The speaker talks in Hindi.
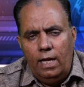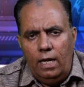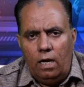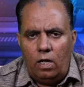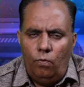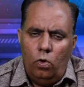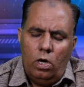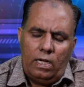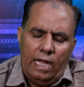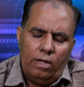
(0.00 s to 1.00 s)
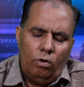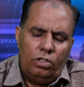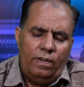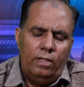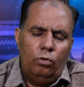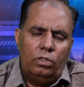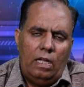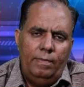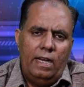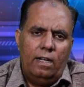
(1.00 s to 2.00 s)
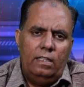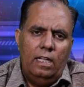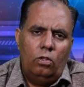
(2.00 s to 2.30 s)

अगर वो हकायक और शवाहद को सामने रखते